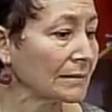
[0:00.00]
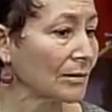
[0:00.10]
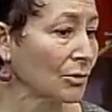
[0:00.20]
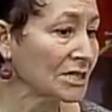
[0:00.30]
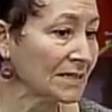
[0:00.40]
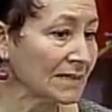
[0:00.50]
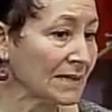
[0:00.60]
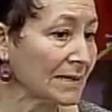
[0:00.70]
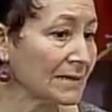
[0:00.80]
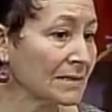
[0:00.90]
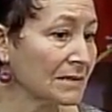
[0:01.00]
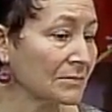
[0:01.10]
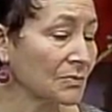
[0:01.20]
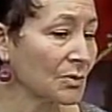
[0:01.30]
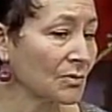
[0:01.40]
holística es
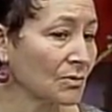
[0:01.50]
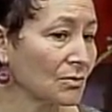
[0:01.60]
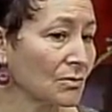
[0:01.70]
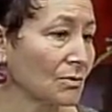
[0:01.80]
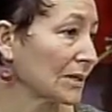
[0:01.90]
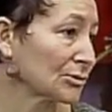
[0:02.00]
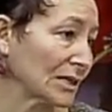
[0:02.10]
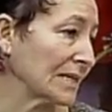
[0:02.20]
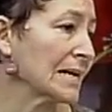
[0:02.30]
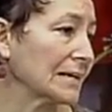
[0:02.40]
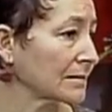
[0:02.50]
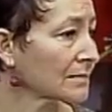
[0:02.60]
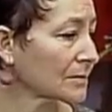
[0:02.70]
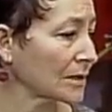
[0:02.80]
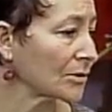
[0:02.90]
un poco la totalidad,
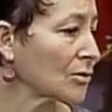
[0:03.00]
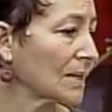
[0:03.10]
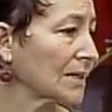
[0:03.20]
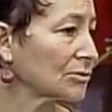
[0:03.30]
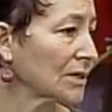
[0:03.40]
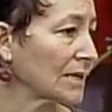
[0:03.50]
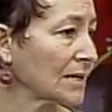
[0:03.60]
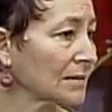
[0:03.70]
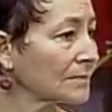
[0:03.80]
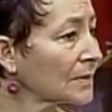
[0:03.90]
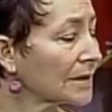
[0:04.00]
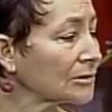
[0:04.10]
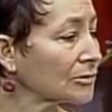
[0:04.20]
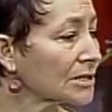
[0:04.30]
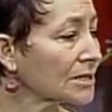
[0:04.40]
engloba la totalidad.
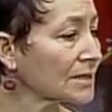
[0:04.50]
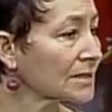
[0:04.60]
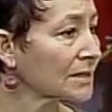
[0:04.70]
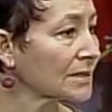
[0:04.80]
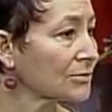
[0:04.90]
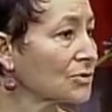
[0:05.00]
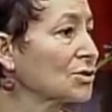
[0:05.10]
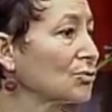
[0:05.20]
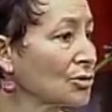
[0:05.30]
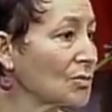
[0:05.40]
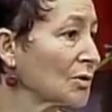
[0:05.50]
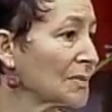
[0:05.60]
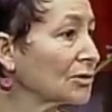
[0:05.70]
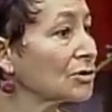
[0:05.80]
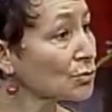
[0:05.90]
Entonces, es un estudio del
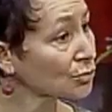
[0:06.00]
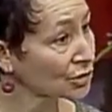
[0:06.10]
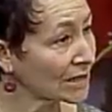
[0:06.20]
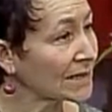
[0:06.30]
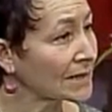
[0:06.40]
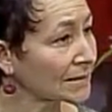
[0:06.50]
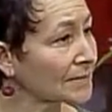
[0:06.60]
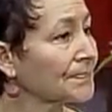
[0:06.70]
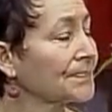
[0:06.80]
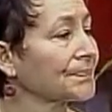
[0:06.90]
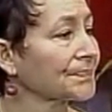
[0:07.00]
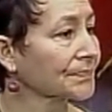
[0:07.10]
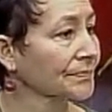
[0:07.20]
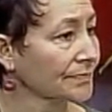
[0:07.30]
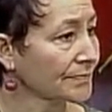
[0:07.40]
movimiento en su totalidad.
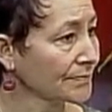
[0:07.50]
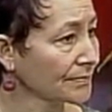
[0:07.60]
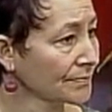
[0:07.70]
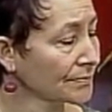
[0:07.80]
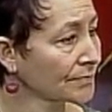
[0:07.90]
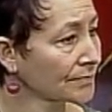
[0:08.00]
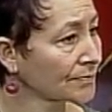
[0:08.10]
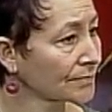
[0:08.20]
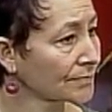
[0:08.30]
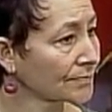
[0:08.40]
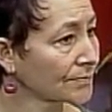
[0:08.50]
¿Y en qué consiste?